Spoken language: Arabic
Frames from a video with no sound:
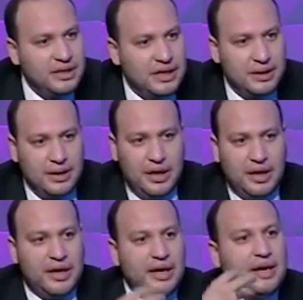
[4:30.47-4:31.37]
ده
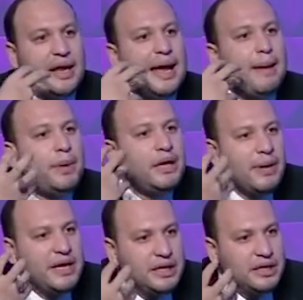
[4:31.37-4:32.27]
لان قبل
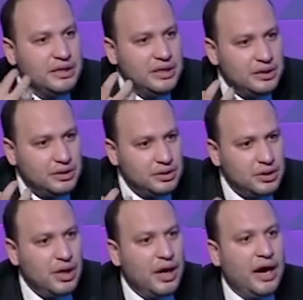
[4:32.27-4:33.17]
ما يجي الدين
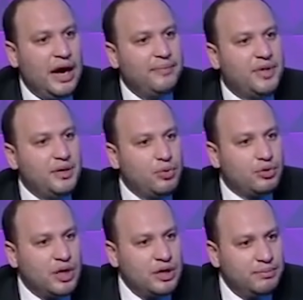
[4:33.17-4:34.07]
عبد
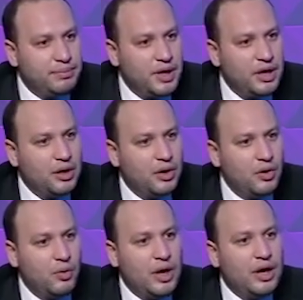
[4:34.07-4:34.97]
المطلب اللي
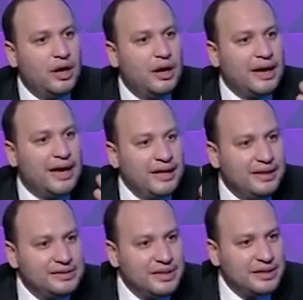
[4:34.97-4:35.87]
هو
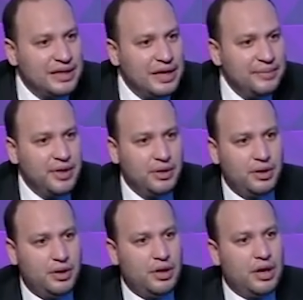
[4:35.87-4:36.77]
جد سيدنا النبي
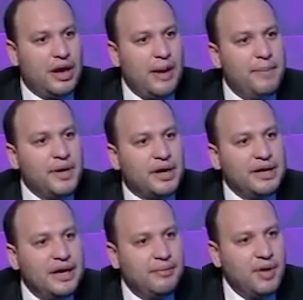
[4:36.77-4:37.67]
كان
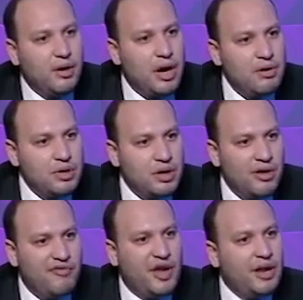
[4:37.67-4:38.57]
بيراعي ابنائه قوي
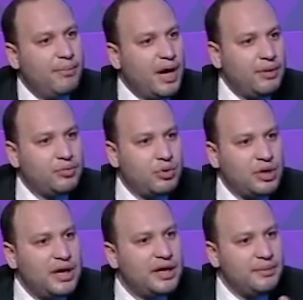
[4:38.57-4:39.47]
فلما عبد
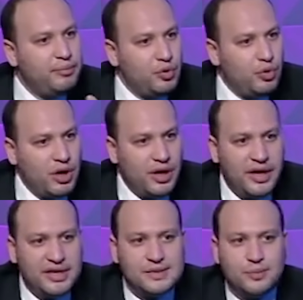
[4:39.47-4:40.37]
الله ابنه
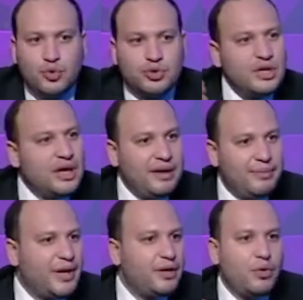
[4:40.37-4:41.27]
اسمه طلع
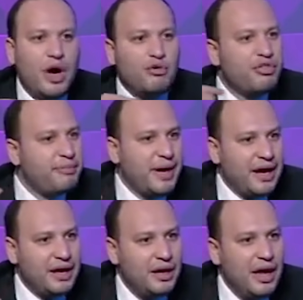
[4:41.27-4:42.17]
بانه
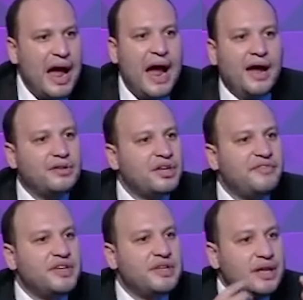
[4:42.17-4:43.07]
هيذبح
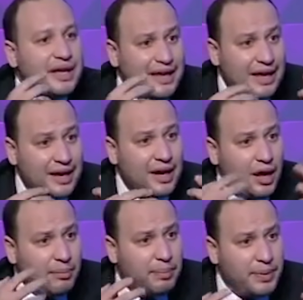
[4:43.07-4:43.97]
عاطفه
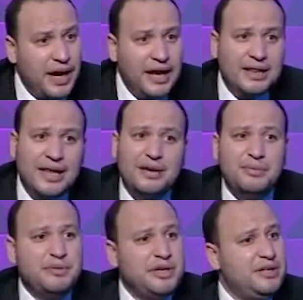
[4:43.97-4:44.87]
الاب قالت لا
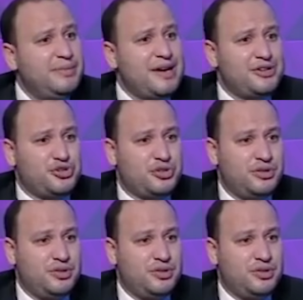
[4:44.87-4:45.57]
ابني ما يتذبحش